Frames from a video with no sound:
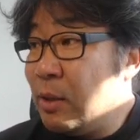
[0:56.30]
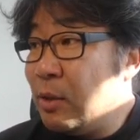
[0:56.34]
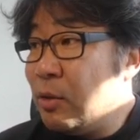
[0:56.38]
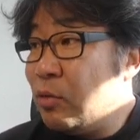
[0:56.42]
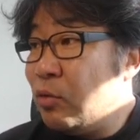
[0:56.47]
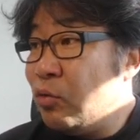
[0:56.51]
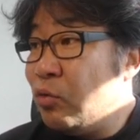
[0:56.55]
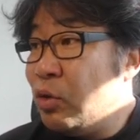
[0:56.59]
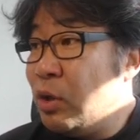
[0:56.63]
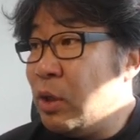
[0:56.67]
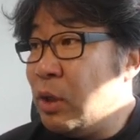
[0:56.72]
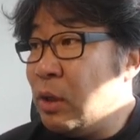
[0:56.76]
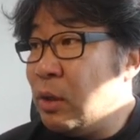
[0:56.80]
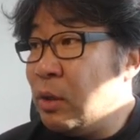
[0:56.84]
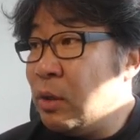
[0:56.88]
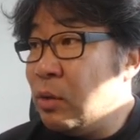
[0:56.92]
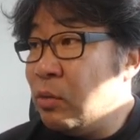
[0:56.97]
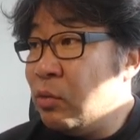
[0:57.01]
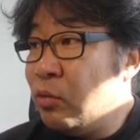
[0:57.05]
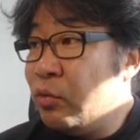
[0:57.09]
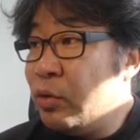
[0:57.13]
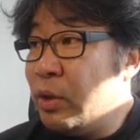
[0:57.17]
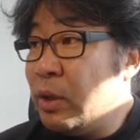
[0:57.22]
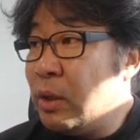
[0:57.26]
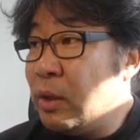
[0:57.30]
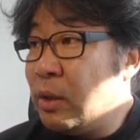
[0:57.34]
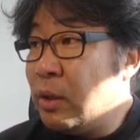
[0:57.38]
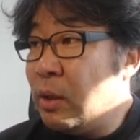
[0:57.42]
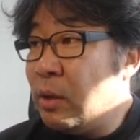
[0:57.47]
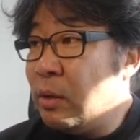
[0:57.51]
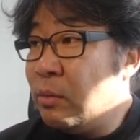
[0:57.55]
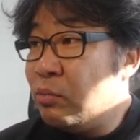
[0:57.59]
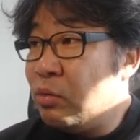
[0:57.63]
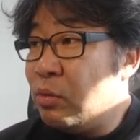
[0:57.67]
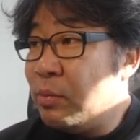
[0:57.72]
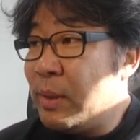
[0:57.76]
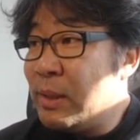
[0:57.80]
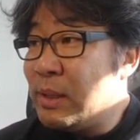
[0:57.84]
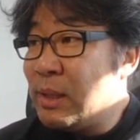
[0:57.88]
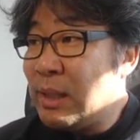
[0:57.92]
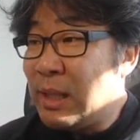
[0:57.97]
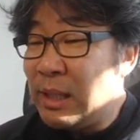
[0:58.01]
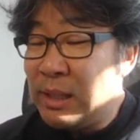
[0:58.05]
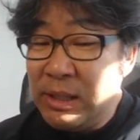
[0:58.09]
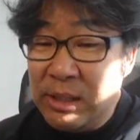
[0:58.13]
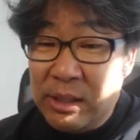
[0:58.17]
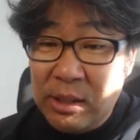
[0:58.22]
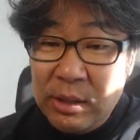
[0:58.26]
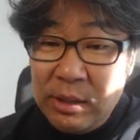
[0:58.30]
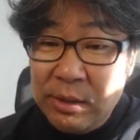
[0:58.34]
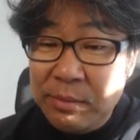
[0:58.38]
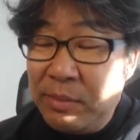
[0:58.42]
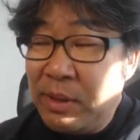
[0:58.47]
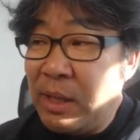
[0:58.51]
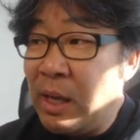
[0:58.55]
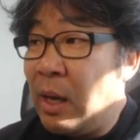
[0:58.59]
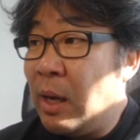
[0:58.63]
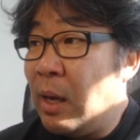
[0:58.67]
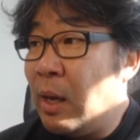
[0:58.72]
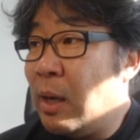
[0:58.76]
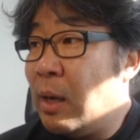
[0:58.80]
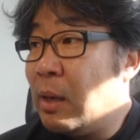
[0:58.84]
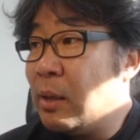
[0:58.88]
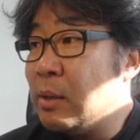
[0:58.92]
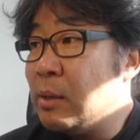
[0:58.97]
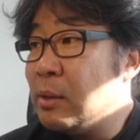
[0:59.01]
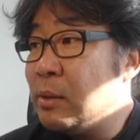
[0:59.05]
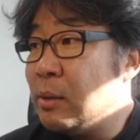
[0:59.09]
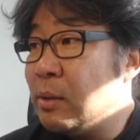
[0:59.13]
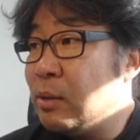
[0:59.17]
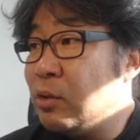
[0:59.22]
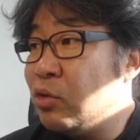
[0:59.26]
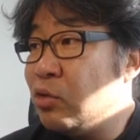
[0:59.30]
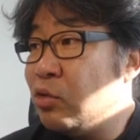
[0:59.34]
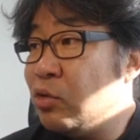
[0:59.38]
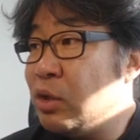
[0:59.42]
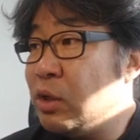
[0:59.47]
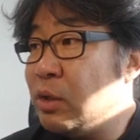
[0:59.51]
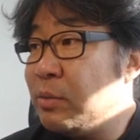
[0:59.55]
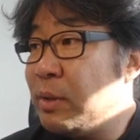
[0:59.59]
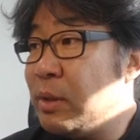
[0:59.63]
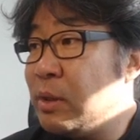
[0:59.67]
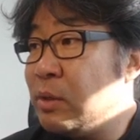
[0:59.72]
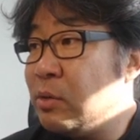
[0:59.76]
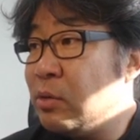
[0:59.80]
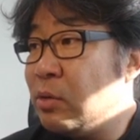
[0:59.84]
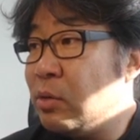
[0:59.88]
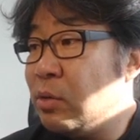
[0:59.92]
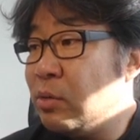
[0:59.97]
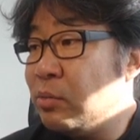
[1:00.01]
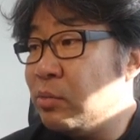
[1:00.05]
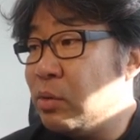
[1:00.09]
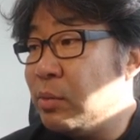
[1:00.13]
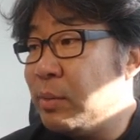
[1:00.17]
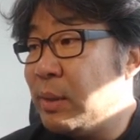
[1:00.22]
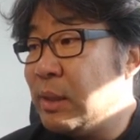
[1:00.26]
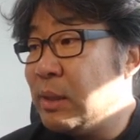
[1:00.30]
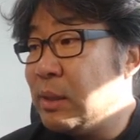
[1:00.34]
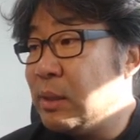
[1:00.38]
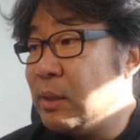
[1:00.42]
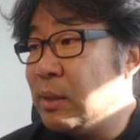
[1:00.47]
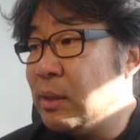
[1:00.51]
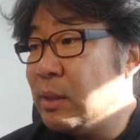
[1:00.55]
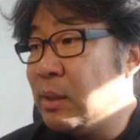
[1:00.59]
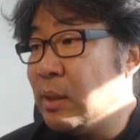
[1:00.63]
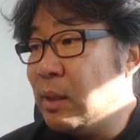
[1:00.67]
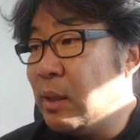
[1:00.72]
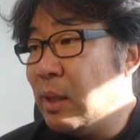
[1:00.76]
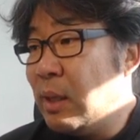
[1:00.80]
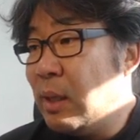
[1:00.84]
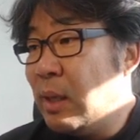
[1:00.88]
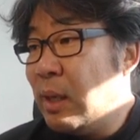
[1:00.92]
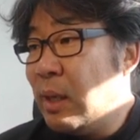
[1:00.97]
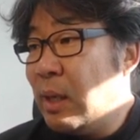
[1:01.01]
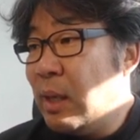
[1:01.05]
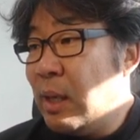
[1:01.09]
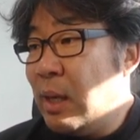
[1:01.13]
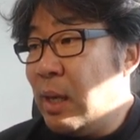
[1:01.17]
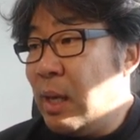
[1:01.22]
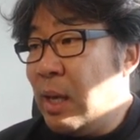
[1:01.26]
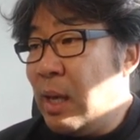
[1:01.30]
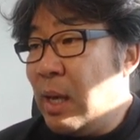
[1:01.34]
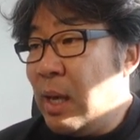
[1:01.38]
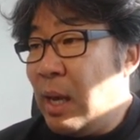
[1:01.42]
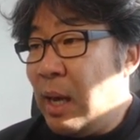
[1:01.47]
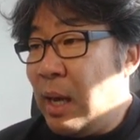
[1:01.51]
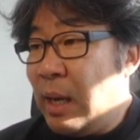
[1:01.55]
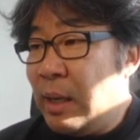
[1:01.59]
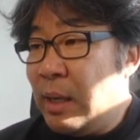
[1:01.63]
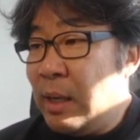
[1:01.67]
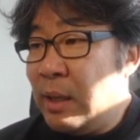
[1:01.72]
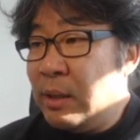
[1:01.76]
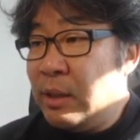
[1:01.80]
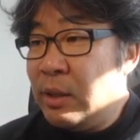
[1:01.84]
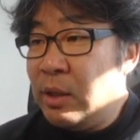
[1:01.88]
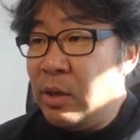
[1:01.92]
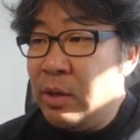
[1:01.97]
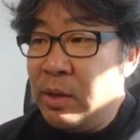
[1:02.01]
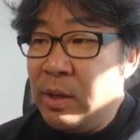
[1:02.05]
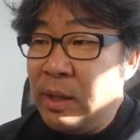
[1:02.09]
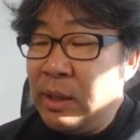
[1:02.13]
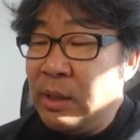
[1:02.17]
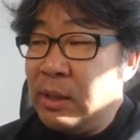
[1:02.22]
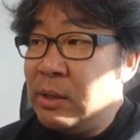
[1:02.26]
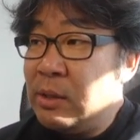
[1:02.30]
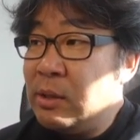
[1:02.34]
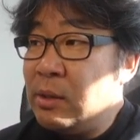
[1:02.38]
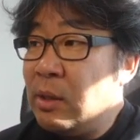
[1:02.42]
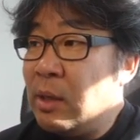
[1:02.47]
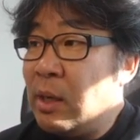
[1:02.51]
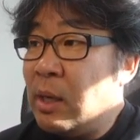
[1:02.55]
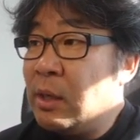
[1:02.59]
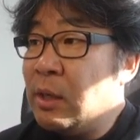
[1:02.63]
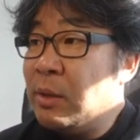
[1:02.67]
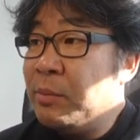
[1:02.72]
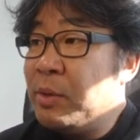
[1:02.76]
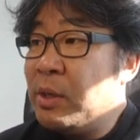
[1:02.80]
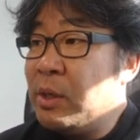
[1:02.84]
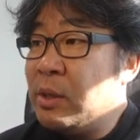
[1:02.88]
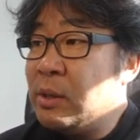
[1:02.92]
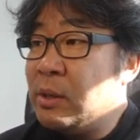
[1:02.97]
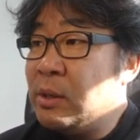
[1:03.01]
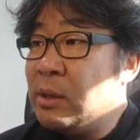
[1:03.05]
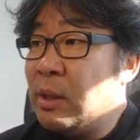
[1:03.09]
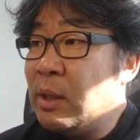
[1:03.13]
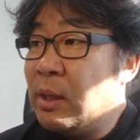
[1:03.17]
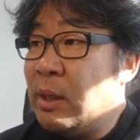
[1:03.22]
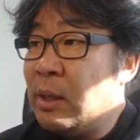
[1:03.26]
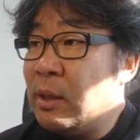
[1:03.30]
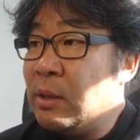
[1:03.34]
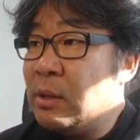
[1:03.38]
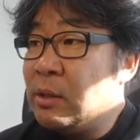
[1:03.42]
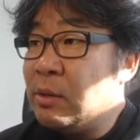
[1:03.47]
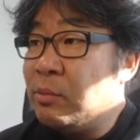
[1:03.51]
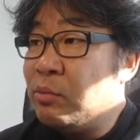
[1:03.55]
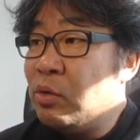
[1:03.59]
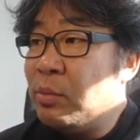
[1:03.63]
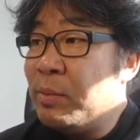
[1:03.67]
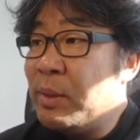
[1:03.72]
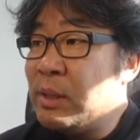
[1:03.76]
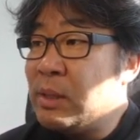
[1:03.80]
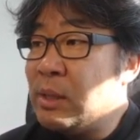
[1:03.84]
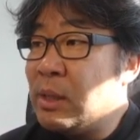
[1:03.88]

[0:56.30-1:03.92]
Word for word: 눈이 눈이 그물받이가다 찢어집니다. 그래서 추운 지방일수록 물받이는안 하는 경향이 있죠. 아니면 이제 예를 들어 물받이는